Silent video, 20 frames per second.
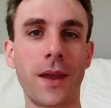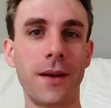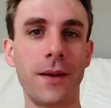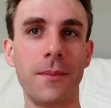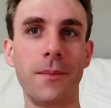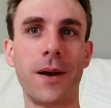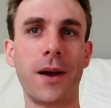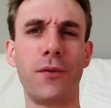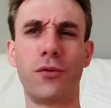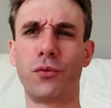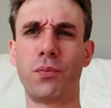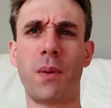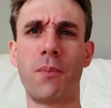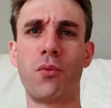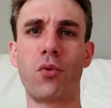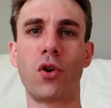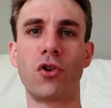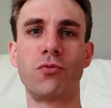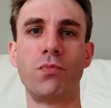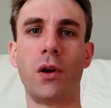Bref, je sais pas
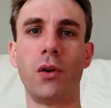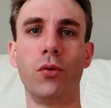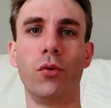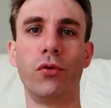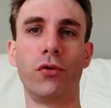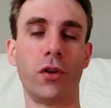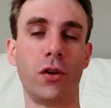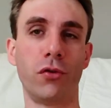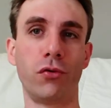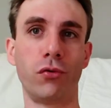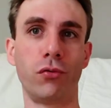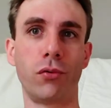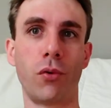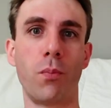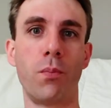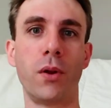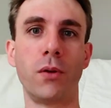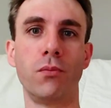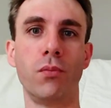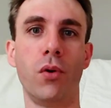pourquoi je parle de ça, je suis
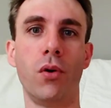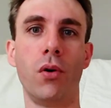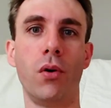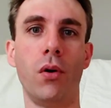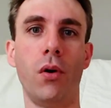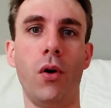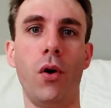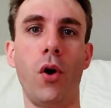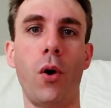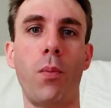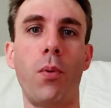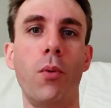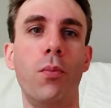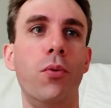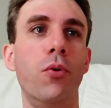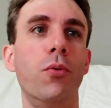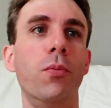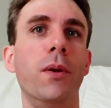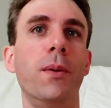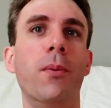complètement hors
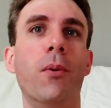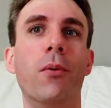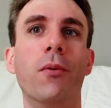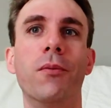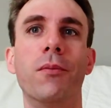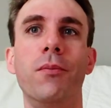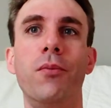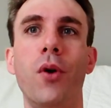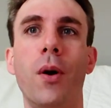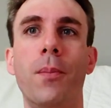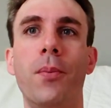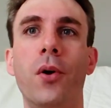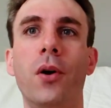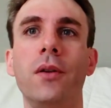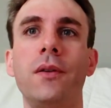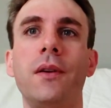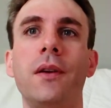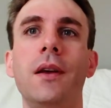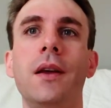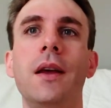propos, mais bon, peu
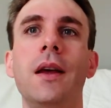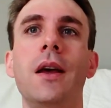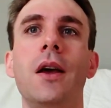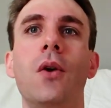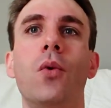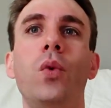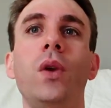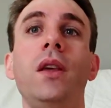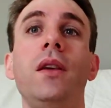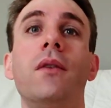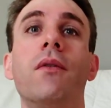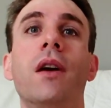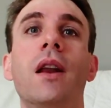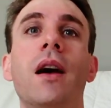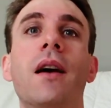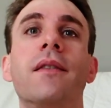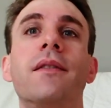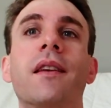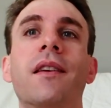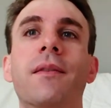importe. Oui,
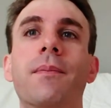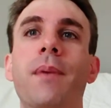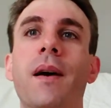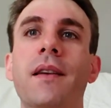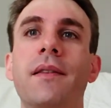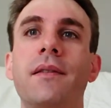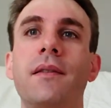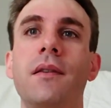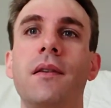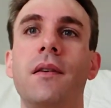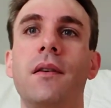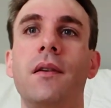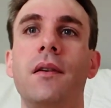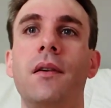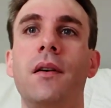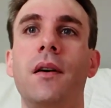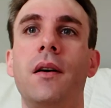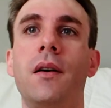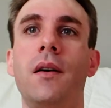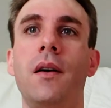voilà, ça se passe
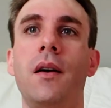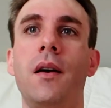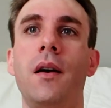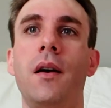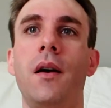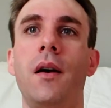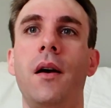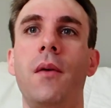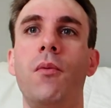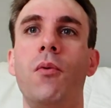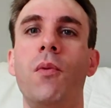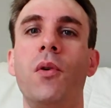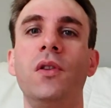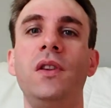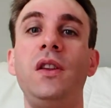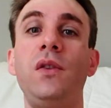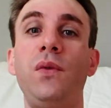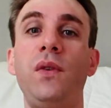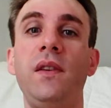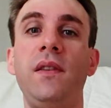à un moment
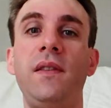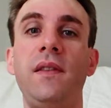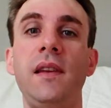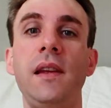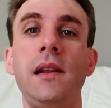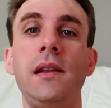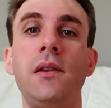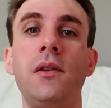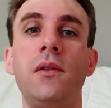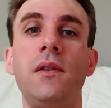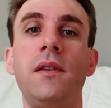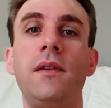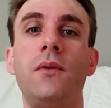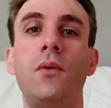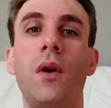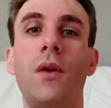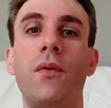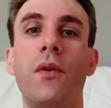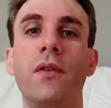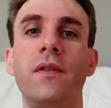difficile de
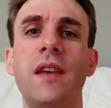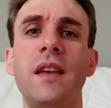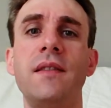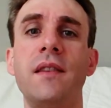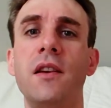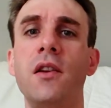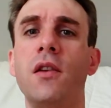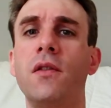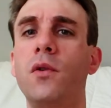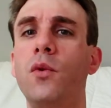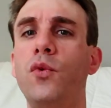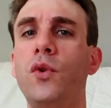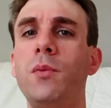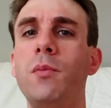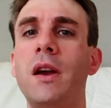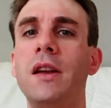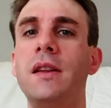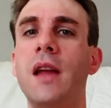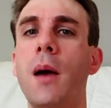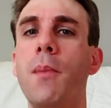l'histoire française. D'ailleurs, ce film a
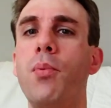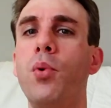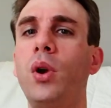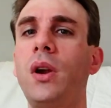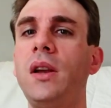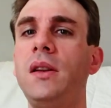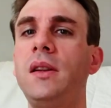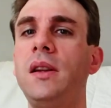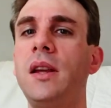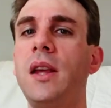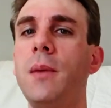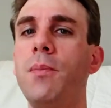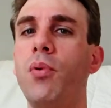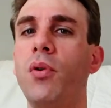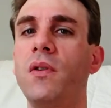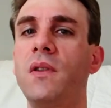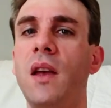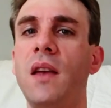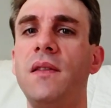été un peu critiqué pour ça.